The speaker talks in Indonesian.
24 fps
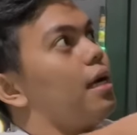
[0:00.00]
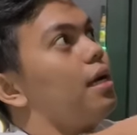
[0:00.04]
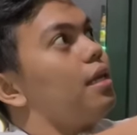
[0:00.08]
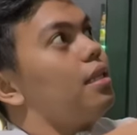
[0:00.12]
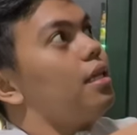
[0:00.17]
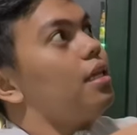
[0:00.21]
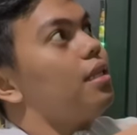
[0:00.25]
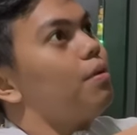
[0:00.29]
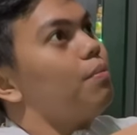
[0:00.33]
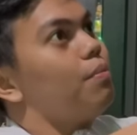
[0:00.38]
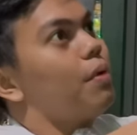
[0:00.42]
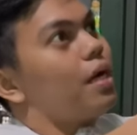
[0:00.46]
ya.
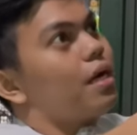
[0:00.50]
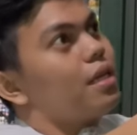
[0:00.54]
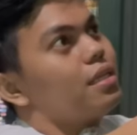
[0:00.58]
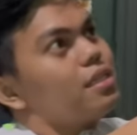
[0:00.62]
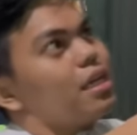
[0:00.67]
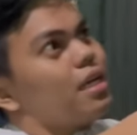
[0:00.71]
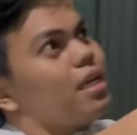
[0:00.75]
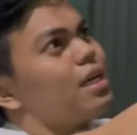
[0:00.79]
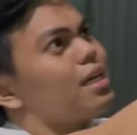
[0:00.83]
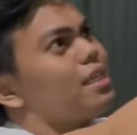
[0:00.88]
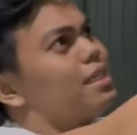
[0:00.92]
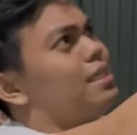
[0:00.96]
Ini lemari
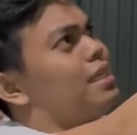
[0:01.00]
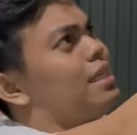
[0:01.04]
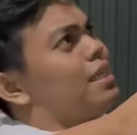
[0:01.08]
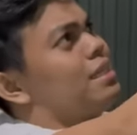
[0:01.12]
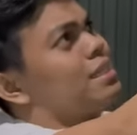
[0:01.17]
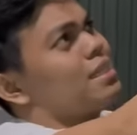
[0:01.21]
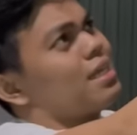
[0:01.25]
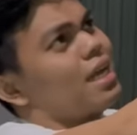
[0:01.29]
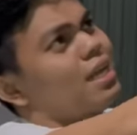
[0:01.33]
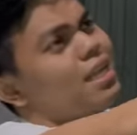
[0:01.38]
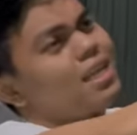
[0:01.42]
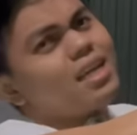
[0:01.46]
saya kecil
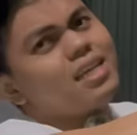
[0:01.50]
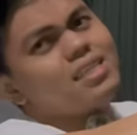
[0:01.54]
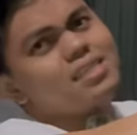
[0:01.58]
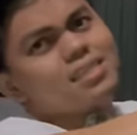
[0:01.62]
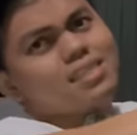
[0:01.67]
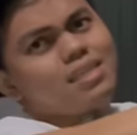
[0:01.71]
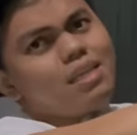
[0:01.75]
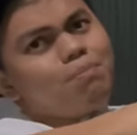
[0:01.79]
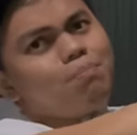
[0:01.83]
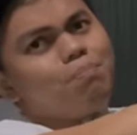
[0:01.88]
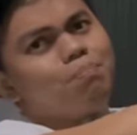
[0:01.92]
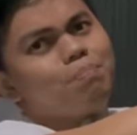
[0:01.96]
sekali guys,
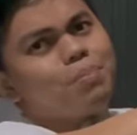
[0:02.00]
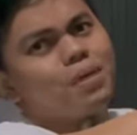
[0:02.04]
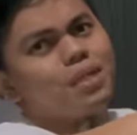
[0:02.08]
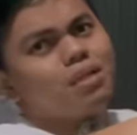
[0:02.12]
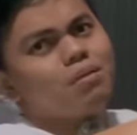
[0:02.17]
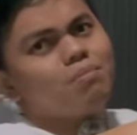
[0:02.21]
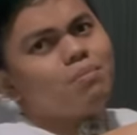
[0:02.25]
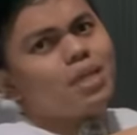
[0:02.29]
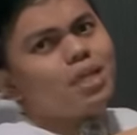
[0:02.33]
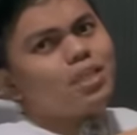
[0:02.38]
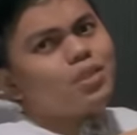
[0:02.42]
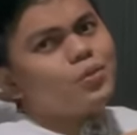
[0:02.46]
simple
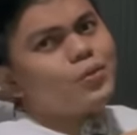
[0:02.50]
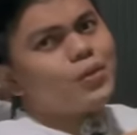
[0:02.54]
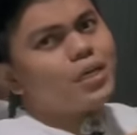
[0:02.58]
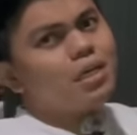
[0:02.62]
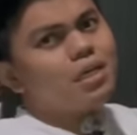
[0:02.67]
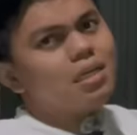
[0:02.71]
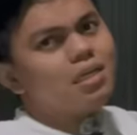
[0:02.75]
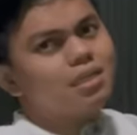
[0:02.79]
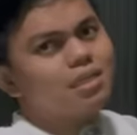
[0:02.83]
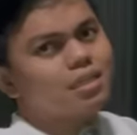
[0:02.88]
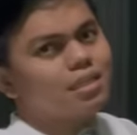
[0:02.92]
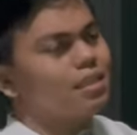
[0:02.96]
begitu
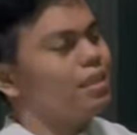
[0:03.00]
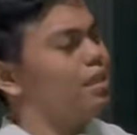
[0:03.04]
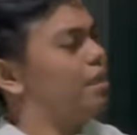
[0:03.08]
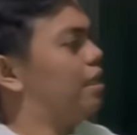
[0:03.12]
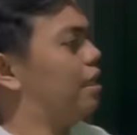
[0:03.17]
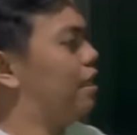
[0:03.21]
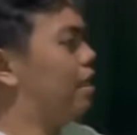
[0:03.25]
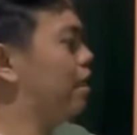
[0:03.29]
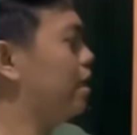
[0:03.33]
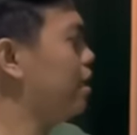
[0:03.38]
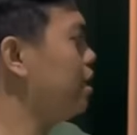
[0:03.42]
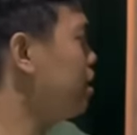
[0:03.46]
ya.
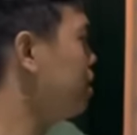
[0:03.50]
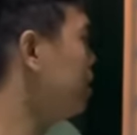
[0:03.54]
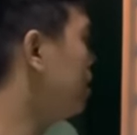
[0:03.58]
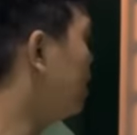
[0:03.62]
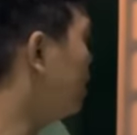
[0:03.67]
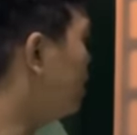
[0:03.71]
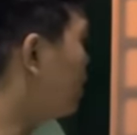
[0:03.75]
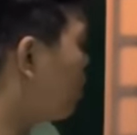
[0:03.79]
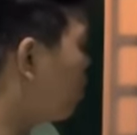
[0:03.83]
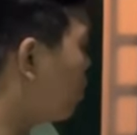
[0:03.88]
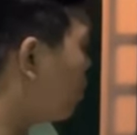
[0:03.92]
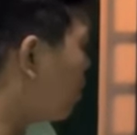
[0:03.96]
Nih ya.
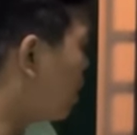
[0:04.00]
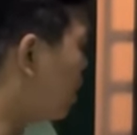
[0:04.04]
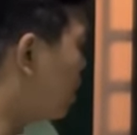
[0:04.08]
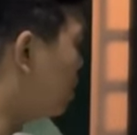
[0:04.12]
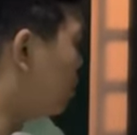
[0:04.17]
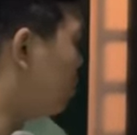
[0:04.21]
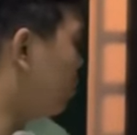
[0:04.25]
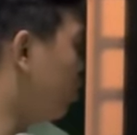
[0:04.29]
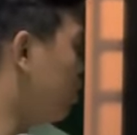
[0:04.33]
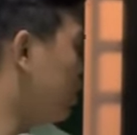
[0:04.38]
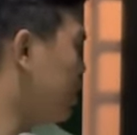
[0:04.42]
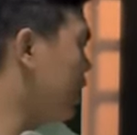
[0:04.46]
Kalau
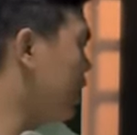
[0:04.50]
kalian mau